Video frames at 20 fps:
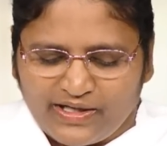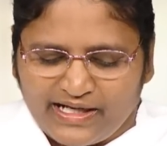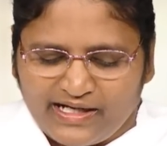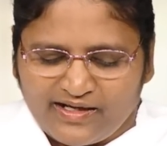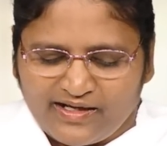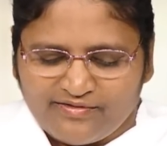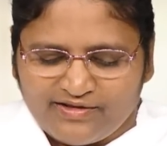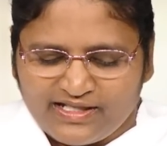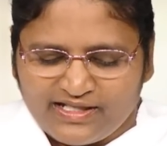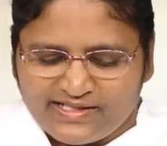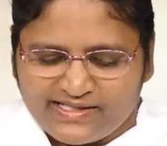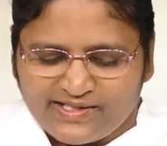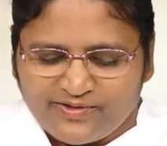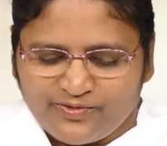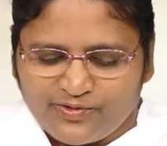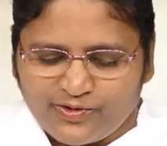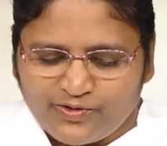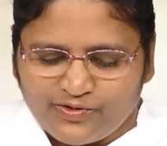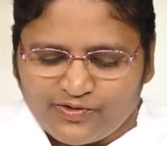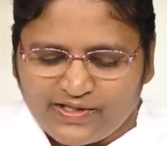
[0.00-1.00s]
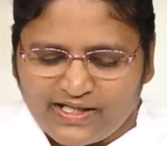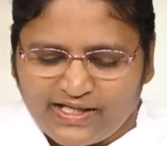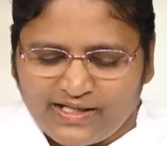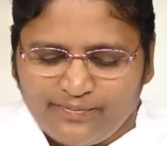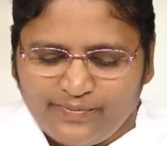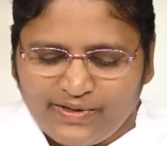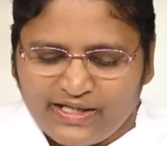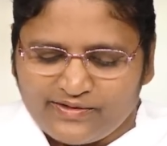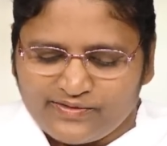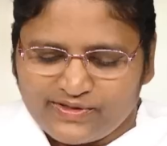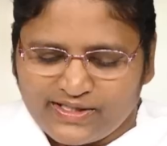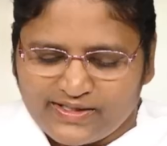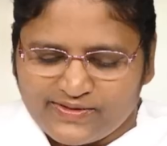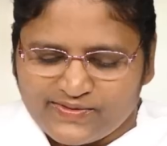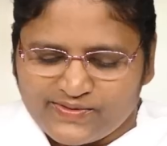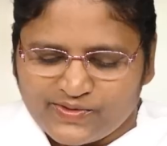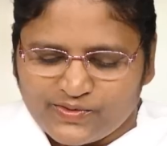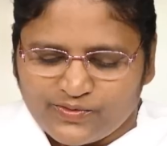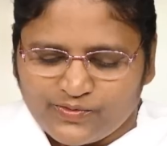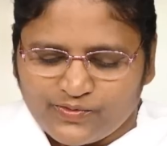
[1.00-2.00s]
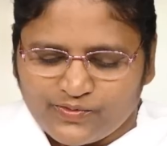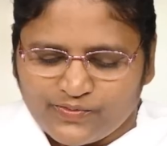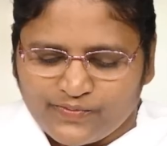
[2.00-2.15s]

ఎక్కవలసి ఉంటుందని మీకు తెలుసు